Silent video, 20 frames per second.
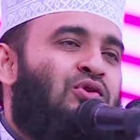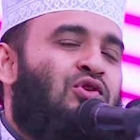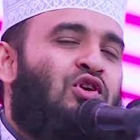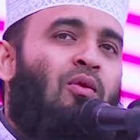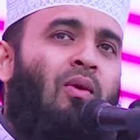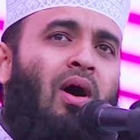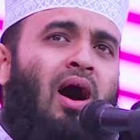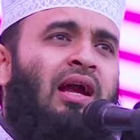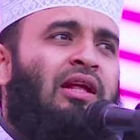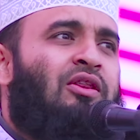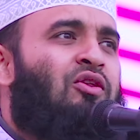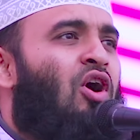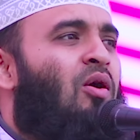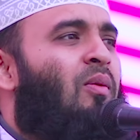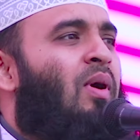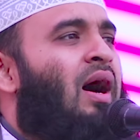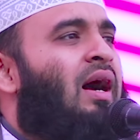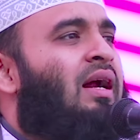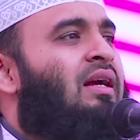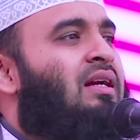সবাই তো
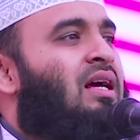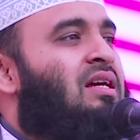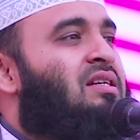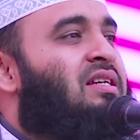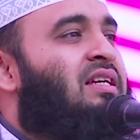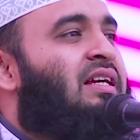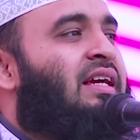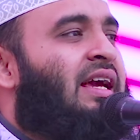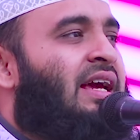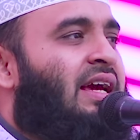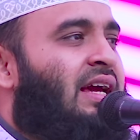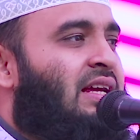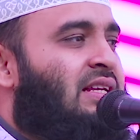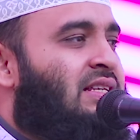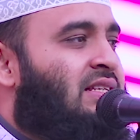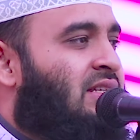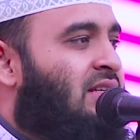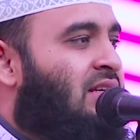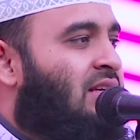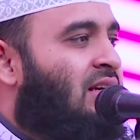অবাক টাস্কি খেয়ে
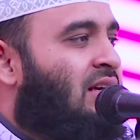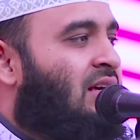গেছে